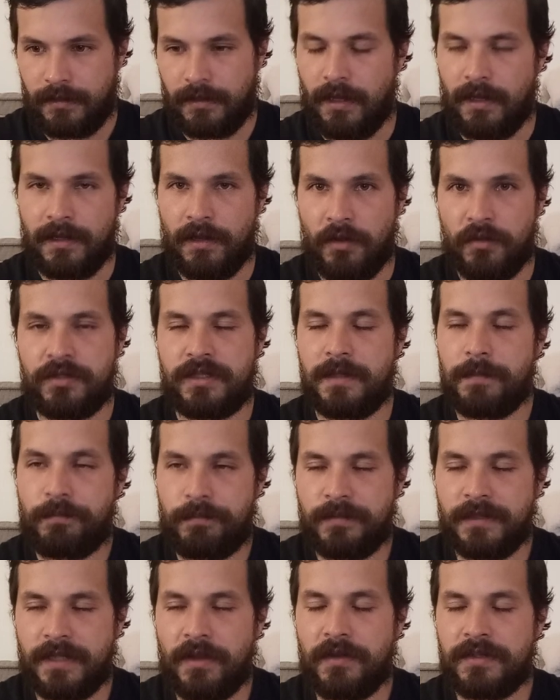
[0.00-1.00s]
il y, a
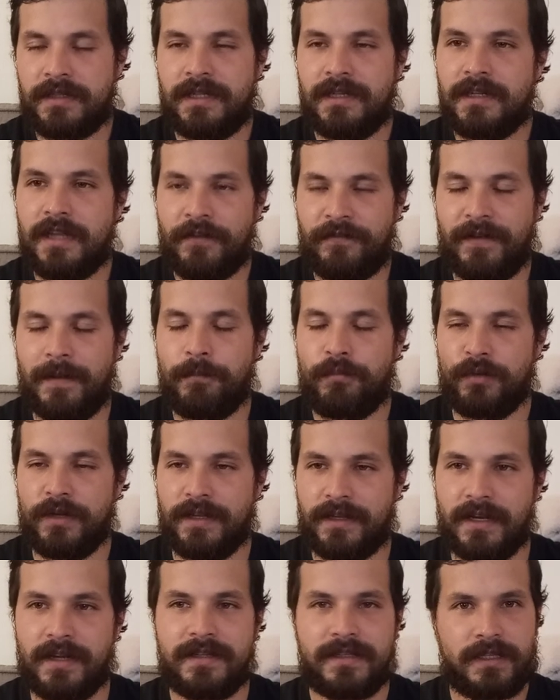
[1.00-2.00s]
aussi, il y a aussi des femmes pour
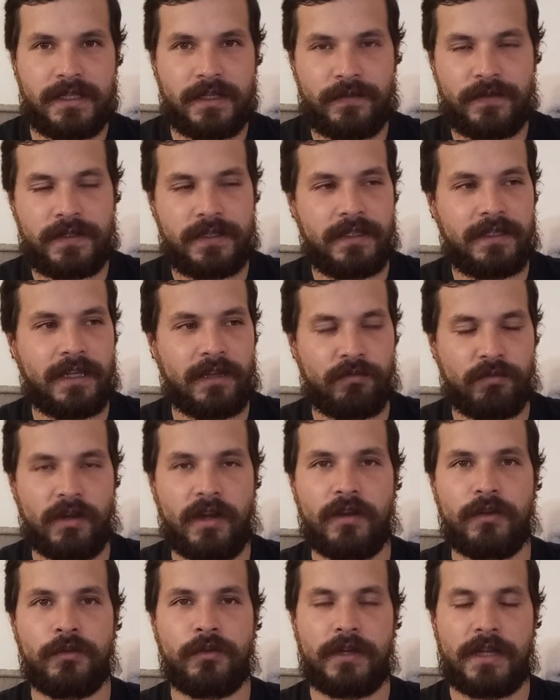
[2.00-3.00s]
lesquelles c'est difficile
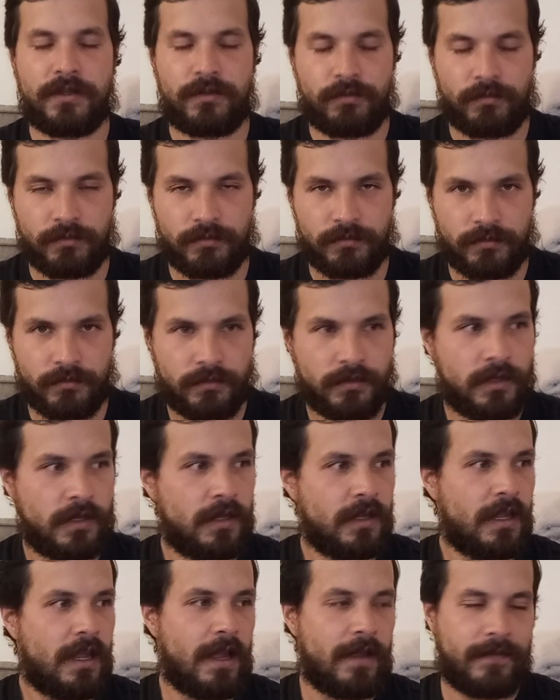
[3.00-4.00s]
d'avoir une relation
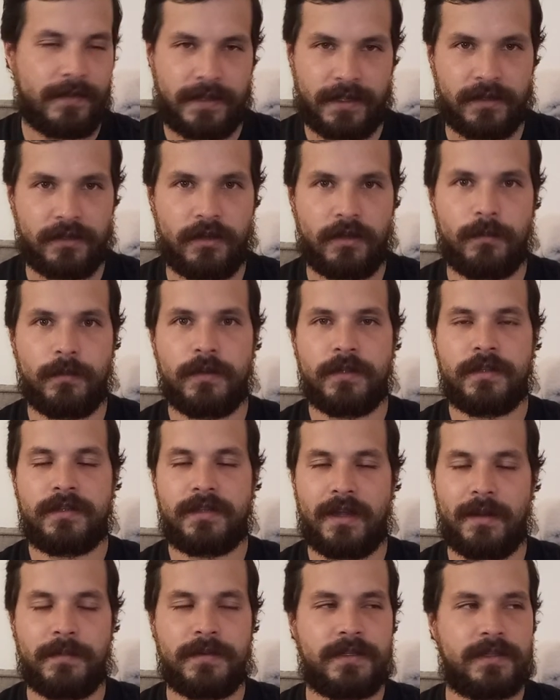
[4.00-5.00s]
avec un homme
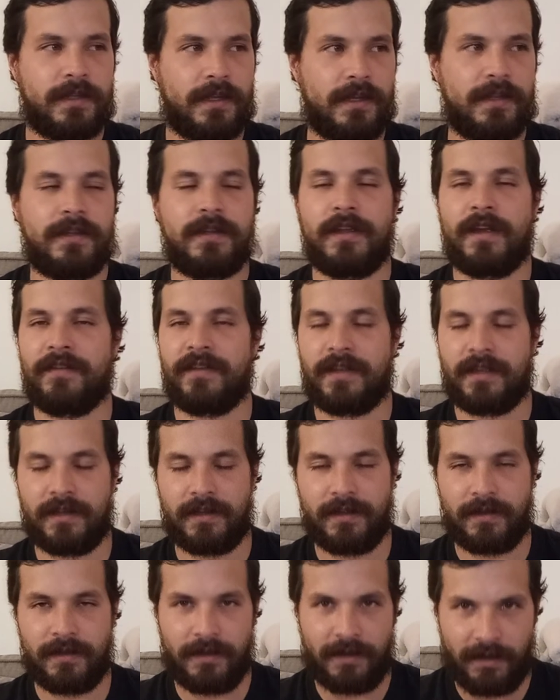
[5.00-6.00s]
stable, saine, avec
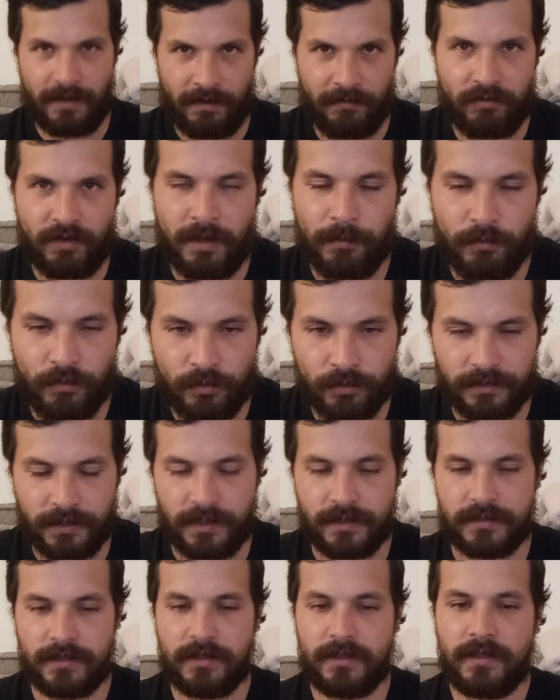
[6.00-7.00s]
un, avoir un bon
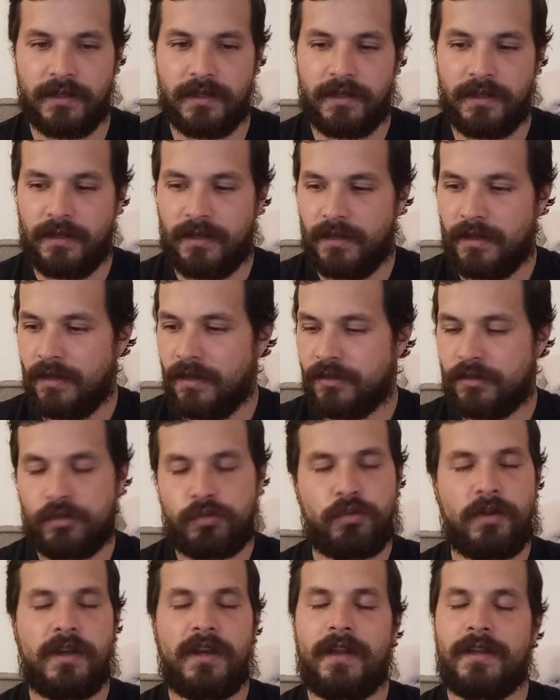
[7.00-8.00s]
contact. Que ce
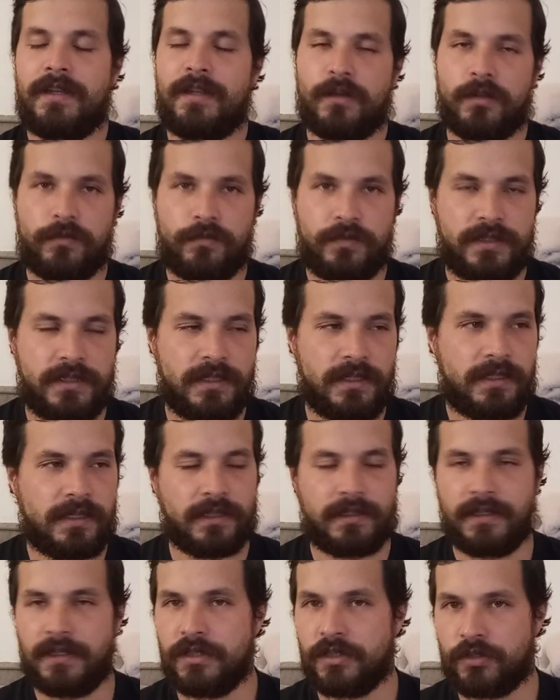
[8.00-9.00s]
soit l'attirance physique,
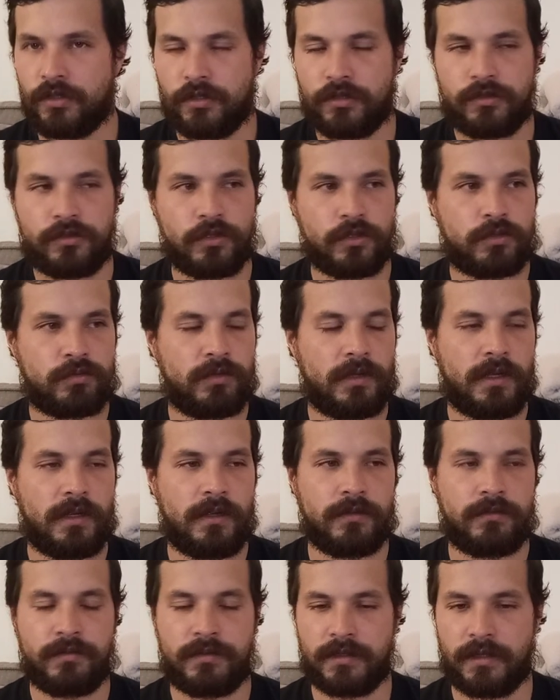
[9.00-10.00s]
l'intelligence, que ce
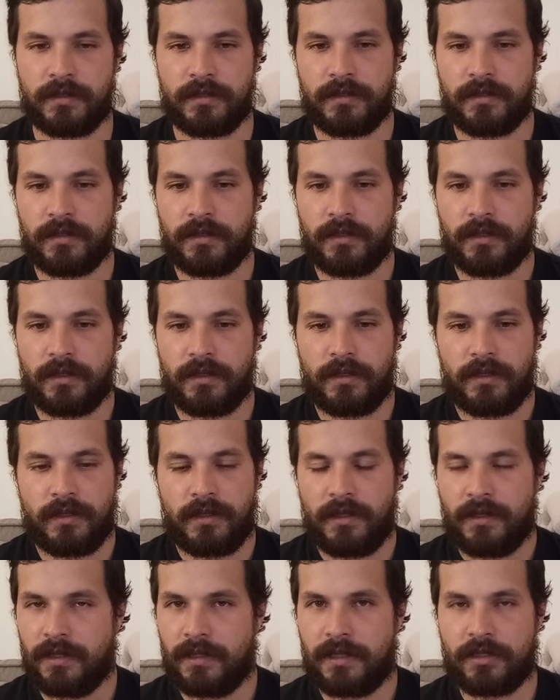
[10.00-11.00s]
soit tout ça.
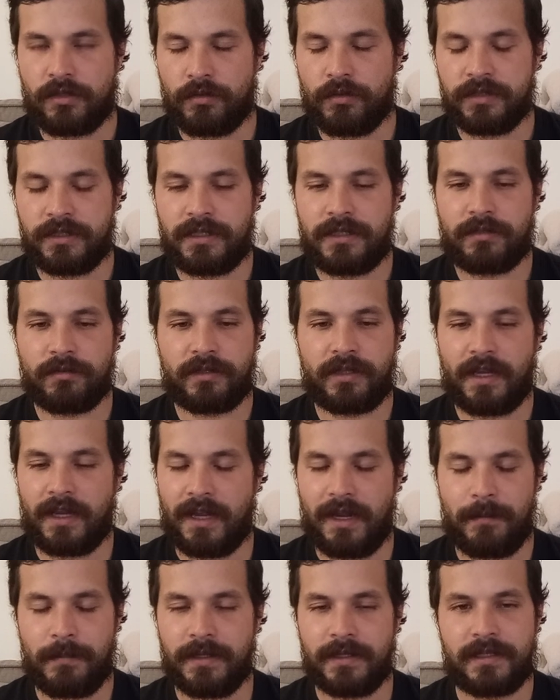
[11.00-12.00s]
Il y a des gens aussi qui sont très
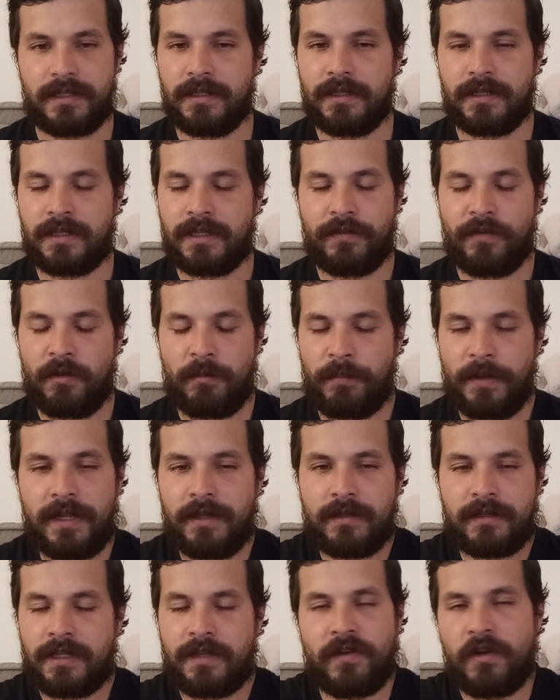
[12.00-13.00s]
humbles et qui, qui veulent
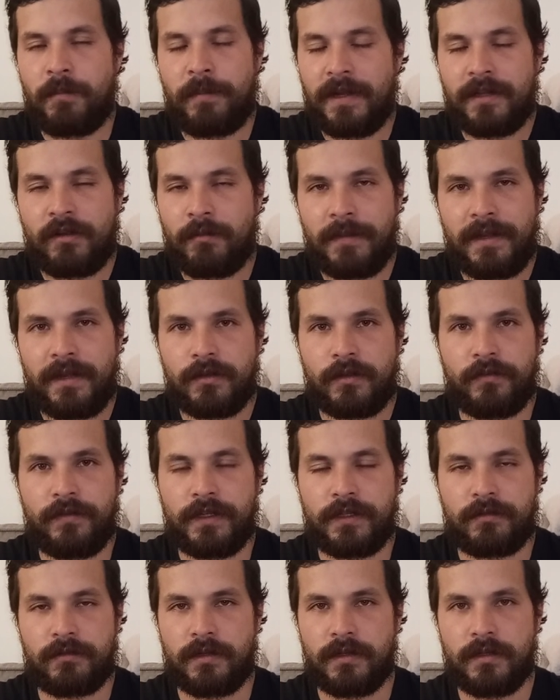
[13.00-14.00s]
pas, qui veulent pas d'emmerde en
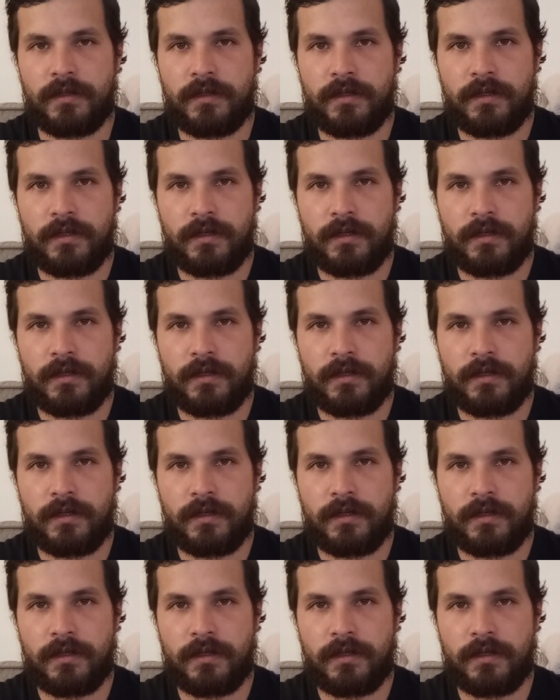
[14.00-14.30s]
fait quoi.